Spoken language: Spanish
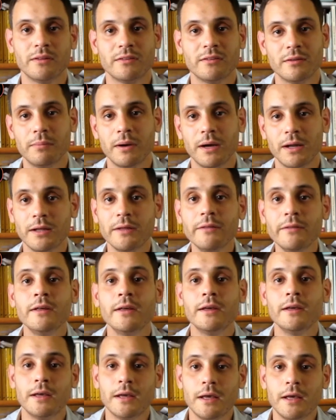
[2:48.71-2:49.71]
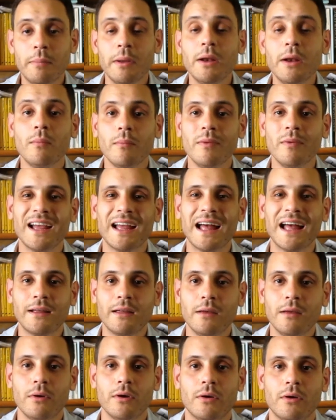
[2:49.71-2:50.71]
principales. Pero
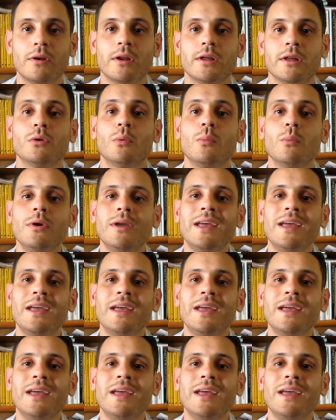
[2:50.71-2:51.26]
¿a qué voy con esto?